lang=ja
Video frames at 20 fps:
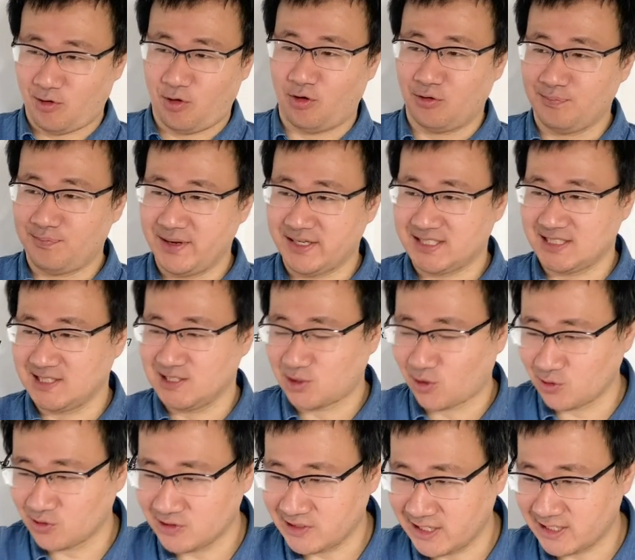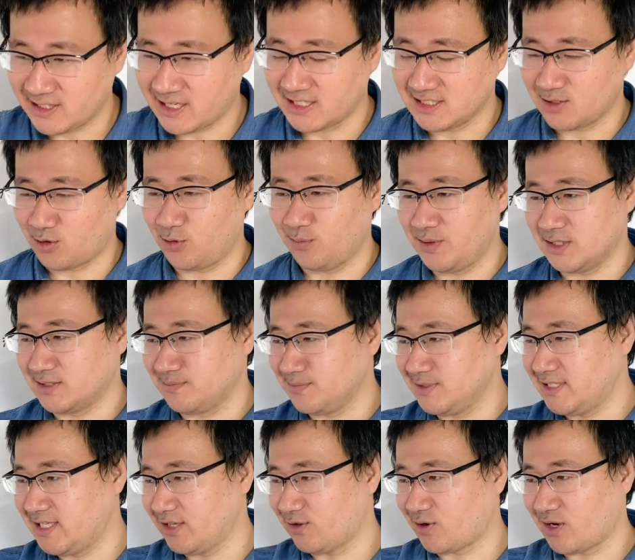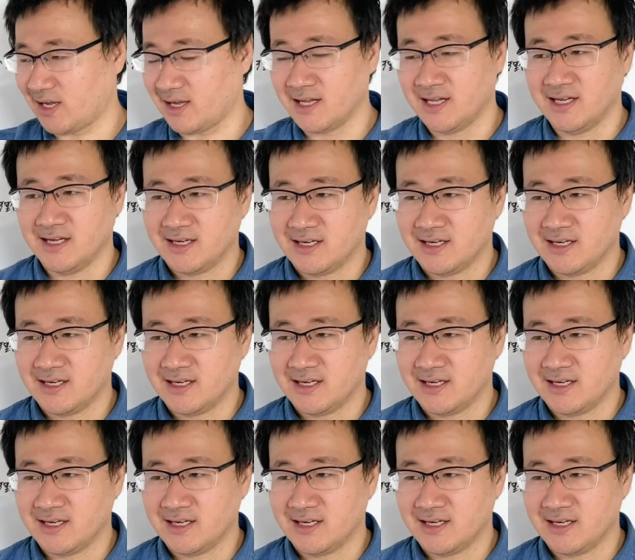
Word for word: ホームページに飛んでって感じで、ホームページ見てとか、